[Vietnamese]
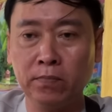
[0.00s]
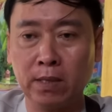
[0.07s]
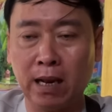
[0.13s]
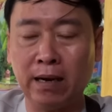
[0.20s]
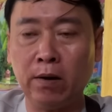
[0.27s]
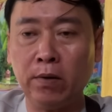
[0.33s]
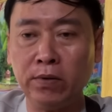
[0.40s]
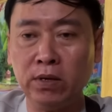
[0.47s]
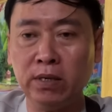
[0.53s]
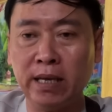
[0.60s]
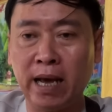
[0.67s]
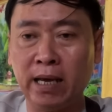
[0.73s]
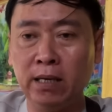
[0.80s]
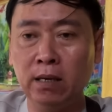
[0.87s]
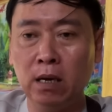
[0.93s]
là nói như
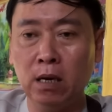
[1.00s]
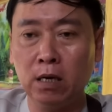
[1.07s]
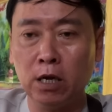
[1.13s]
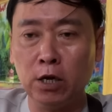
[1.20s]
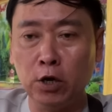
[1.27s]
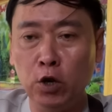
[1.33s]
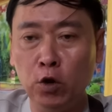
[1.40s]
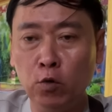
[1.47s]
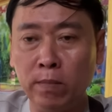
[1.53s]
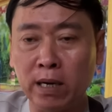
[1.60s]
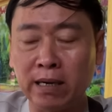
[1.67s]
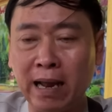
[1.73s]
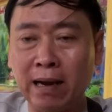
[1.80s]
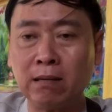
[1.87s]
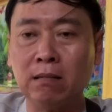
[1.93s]
vậy thì nếu
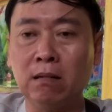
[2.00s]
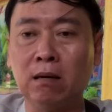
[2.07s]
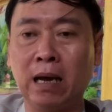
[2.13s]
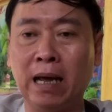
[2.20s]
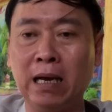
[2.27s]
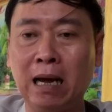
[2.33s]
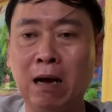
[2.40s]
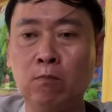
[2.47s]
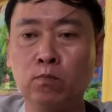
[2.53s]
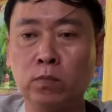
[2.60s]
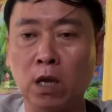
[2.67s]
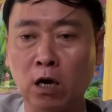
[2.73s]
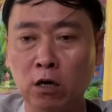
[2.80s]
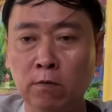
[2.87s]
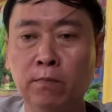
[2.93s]
mình đắc được hay không
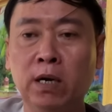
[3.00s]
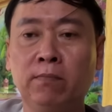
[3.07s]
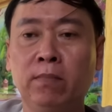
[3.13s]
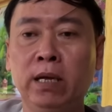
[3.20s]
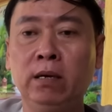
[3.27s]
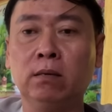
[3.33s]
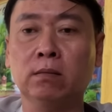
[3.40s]
tự mình biết